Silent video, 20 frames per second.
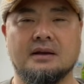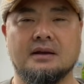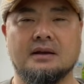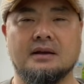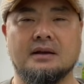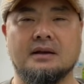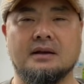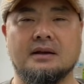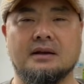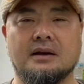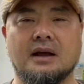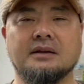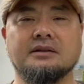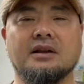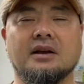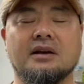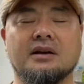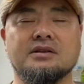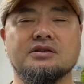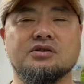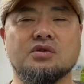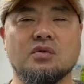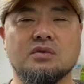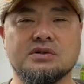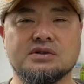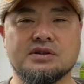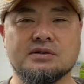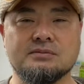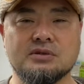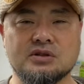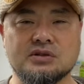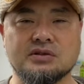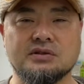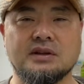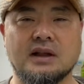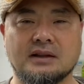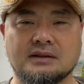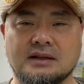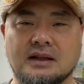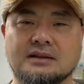えー、来店が非常にスムーズ
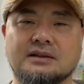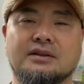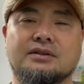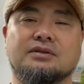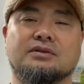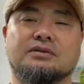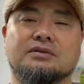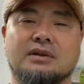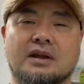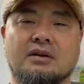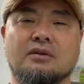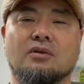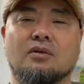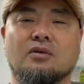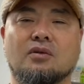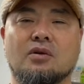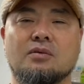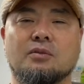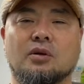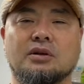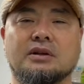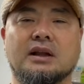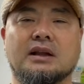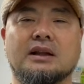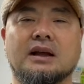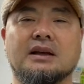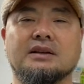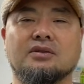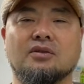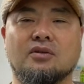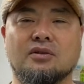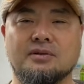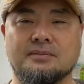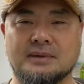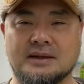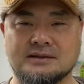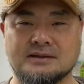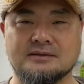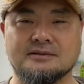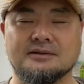になったっていうねお声もいただいており
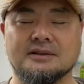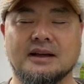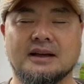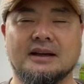ます。